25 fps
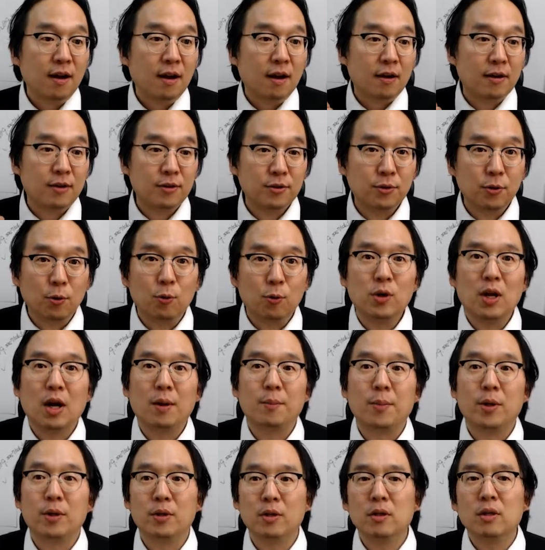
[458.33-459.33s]
그러고
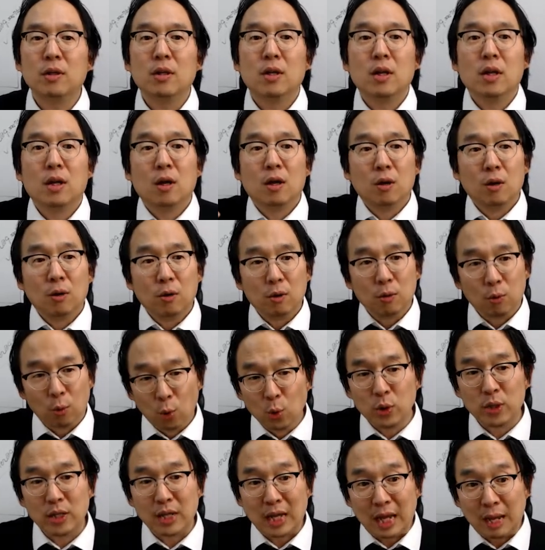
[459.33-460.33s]
나면은
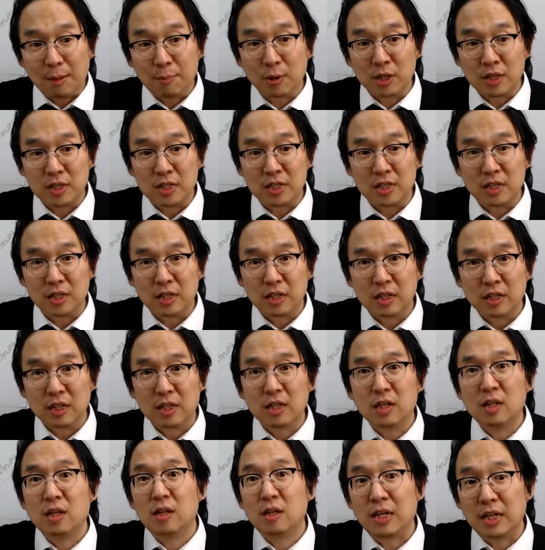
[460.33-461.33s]
온 에버리지,
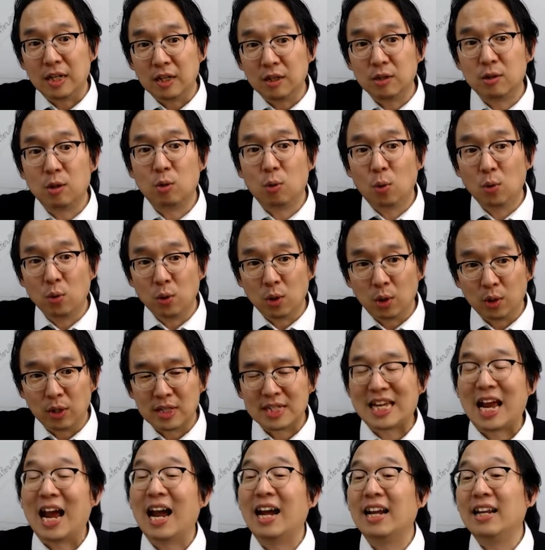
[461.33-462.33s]
인더 롱런,
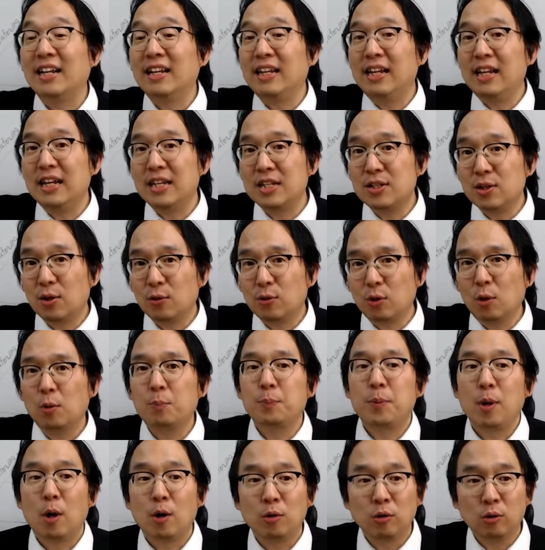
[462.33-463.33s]
장기적으로
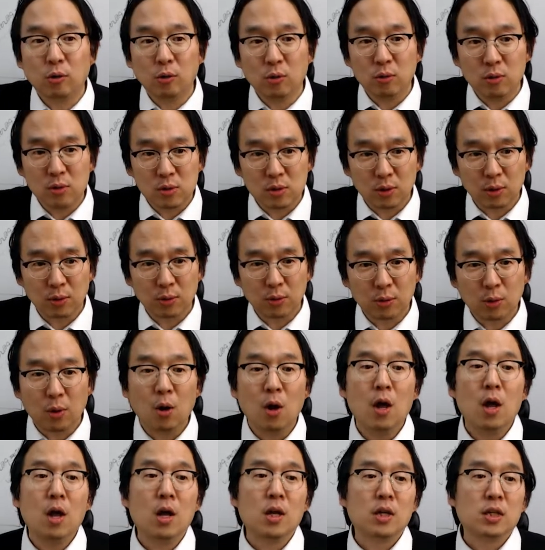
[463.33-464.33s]
평균적으로
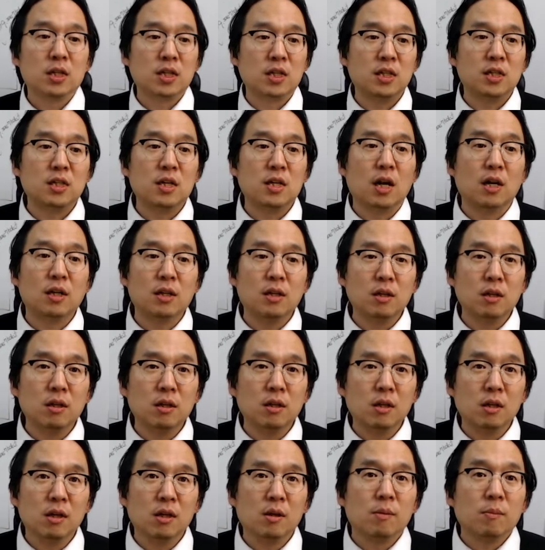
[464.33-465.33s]

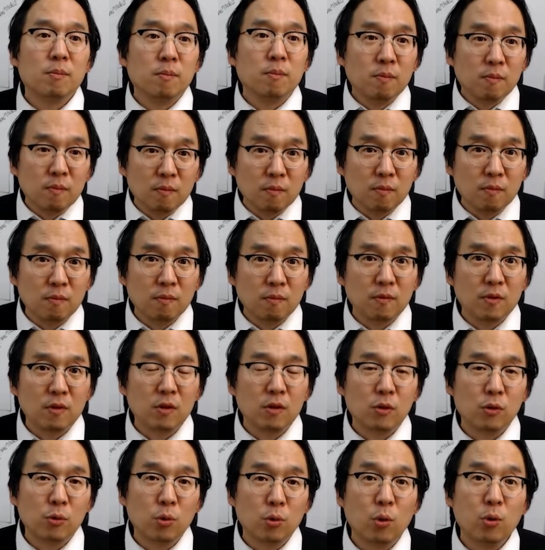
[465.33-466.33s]
시장은
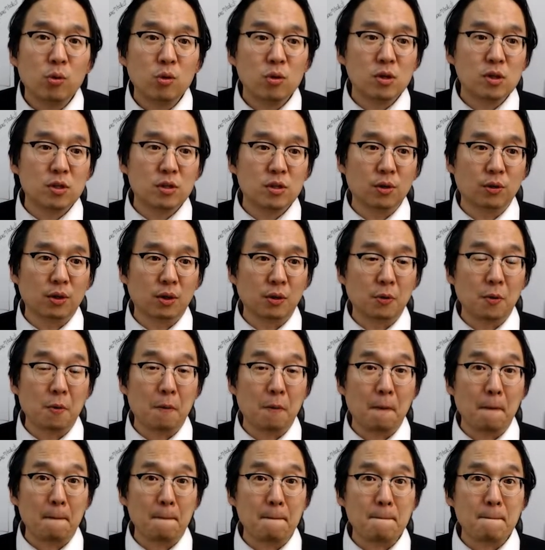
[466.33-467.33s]

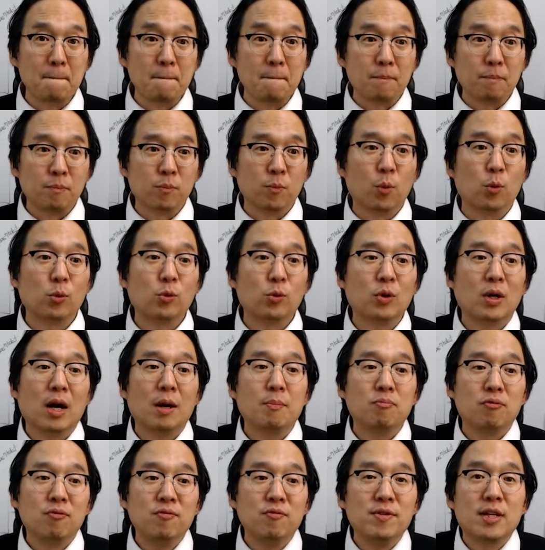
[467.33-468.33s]
효율적이고
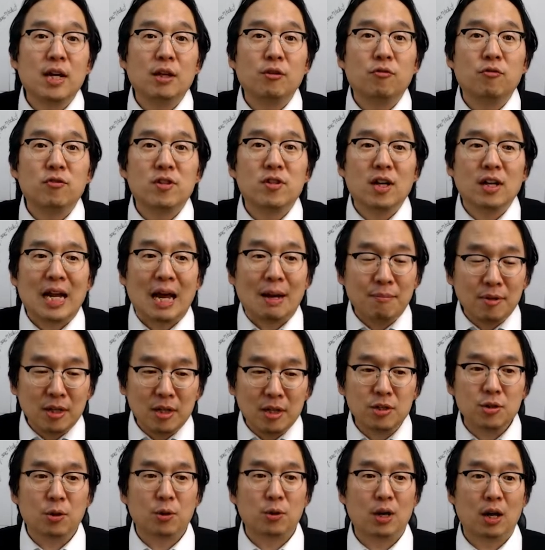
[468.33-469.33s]
모두가 분산 투자를
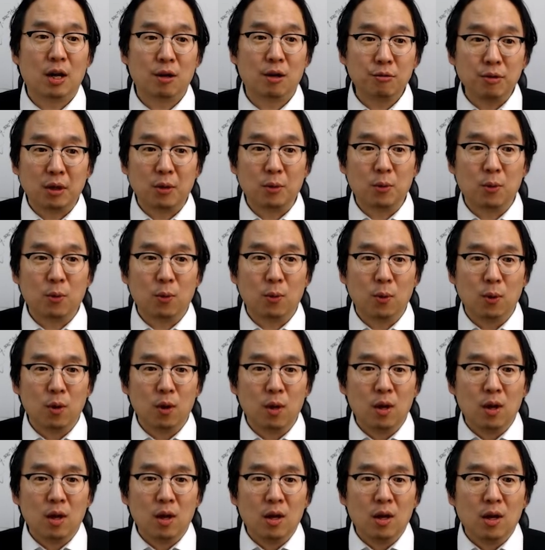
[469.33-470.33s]
합리적으로 하고 있고
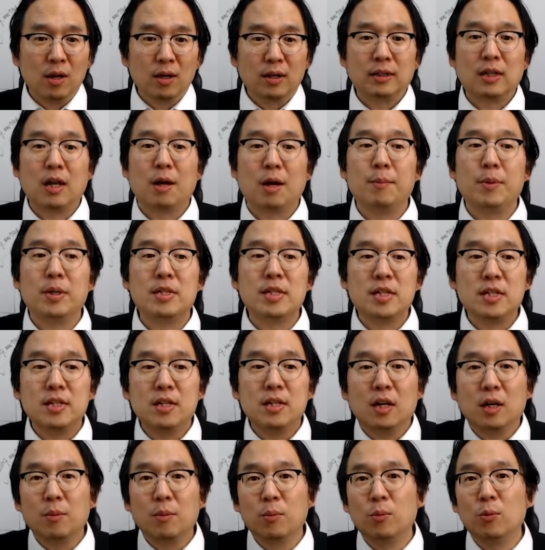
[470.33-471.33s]
그 다음에
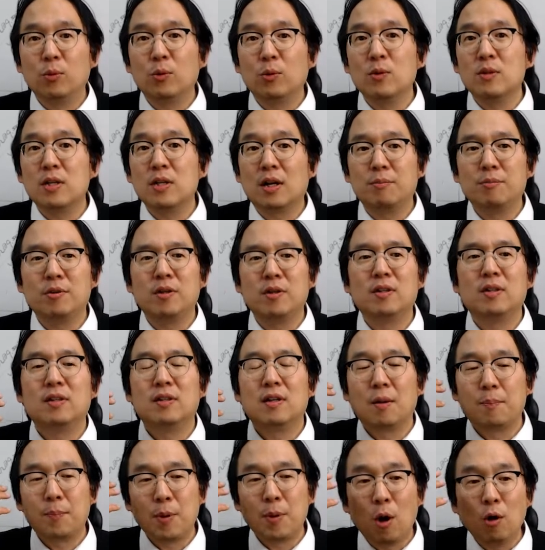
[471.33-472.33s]
시장의 모든 사람들은
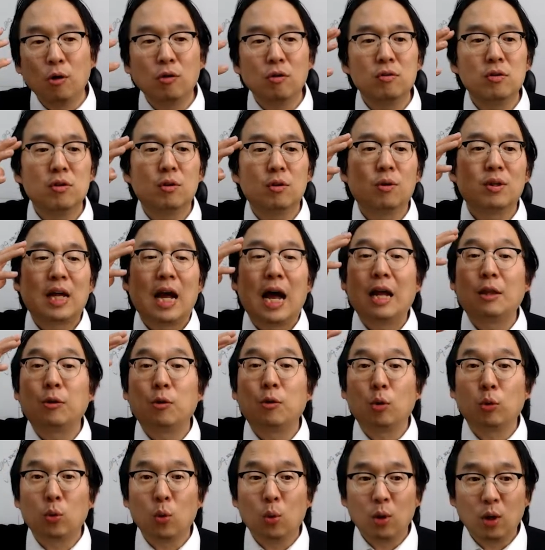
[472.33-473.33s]
그게 평균적으로 다
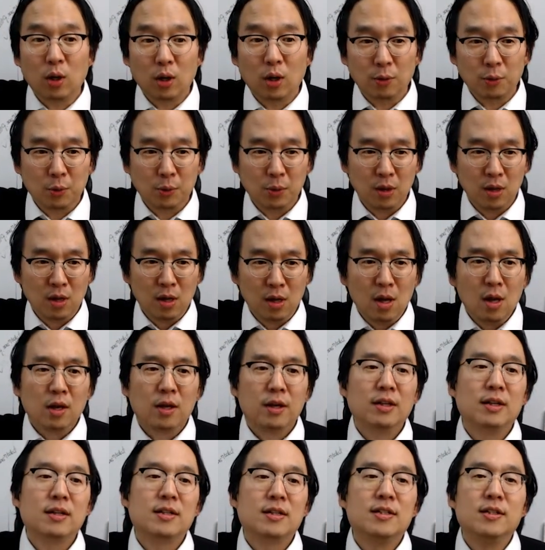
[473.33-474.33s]
똑똑하고
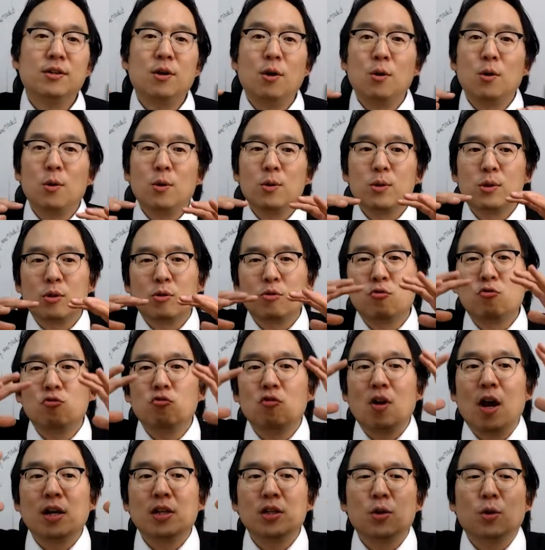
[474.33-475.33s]
그러니까 그걸로서
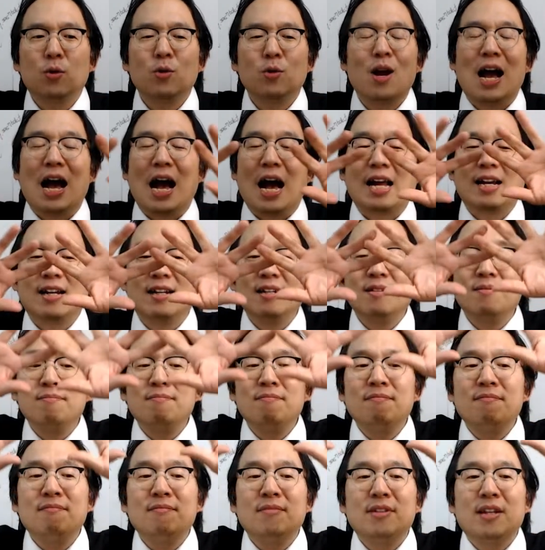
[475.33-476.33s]
수학적으로
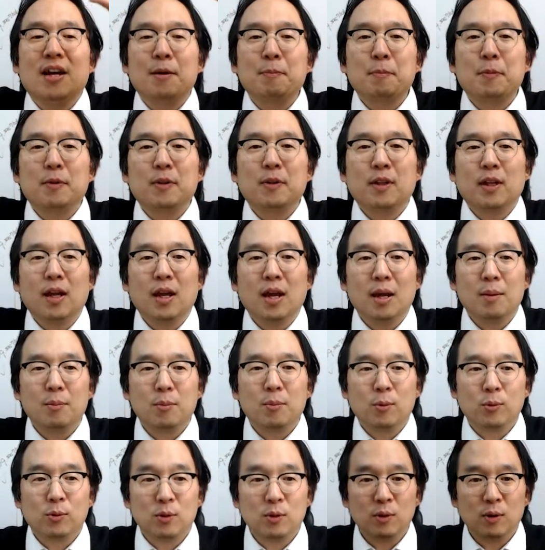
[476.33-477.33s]
아름답게
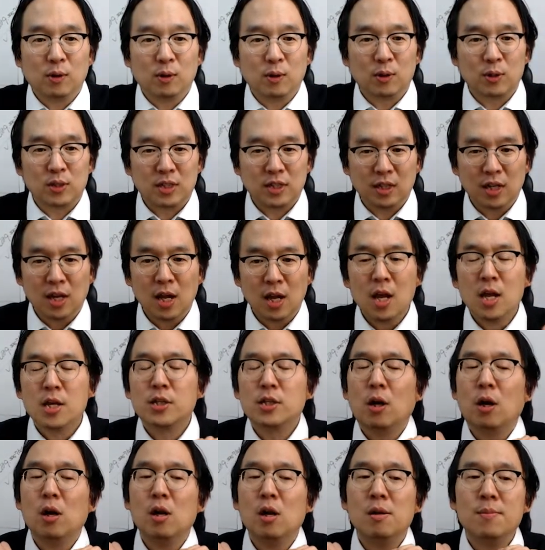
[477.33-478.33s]
모든 것이
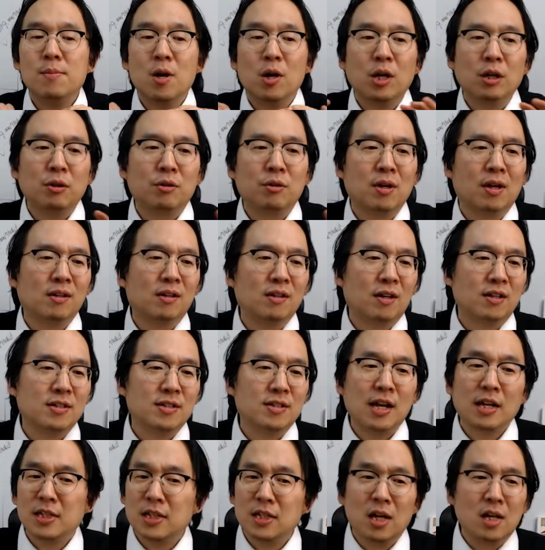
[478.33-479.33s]
설명이 되더라
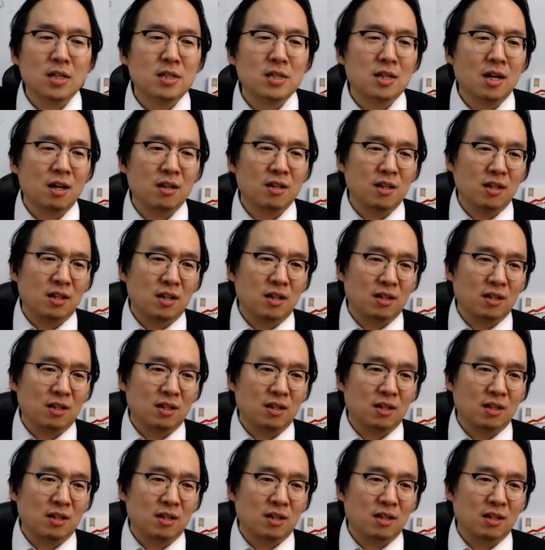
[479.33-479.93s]
섹시하지 않니